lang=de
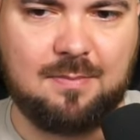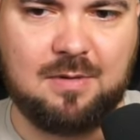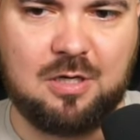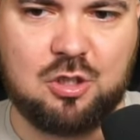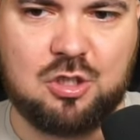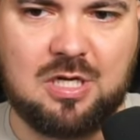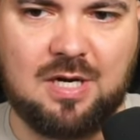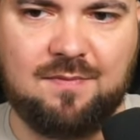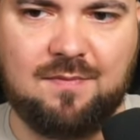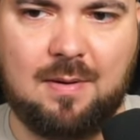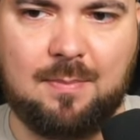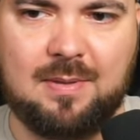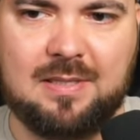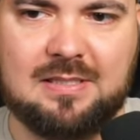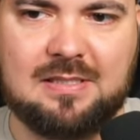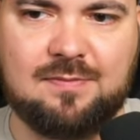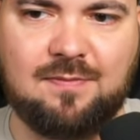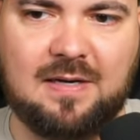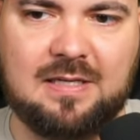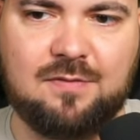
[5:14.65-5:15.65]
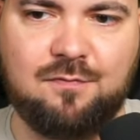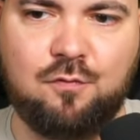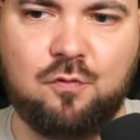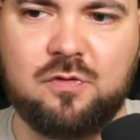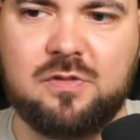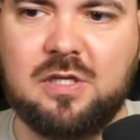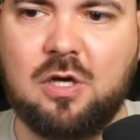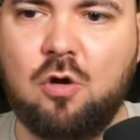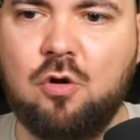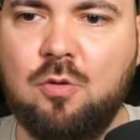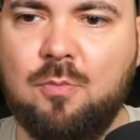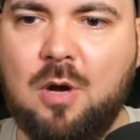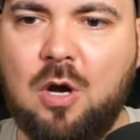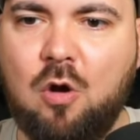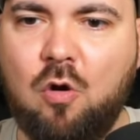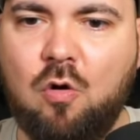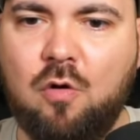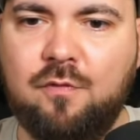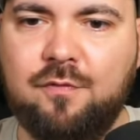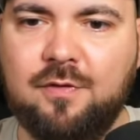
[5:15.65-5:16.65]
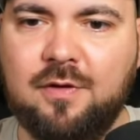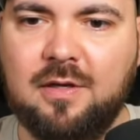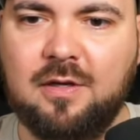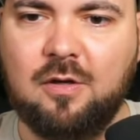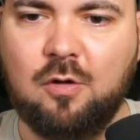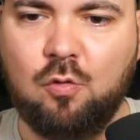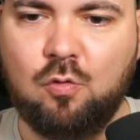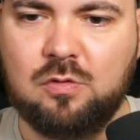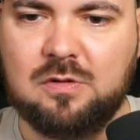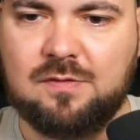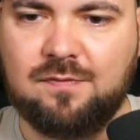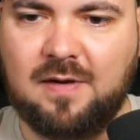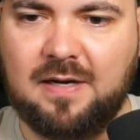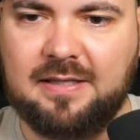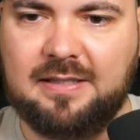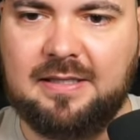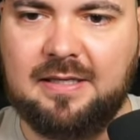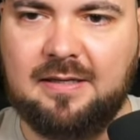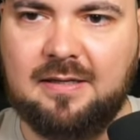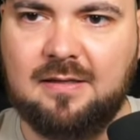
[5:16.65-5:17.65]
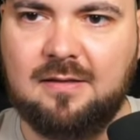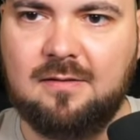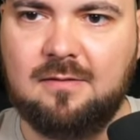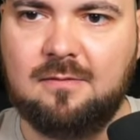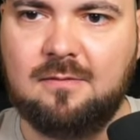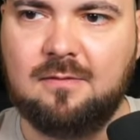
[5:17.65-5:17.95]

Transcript: Dann stellen wir aber die zweite Funze auch nochmal auf. Und zwar hier hin.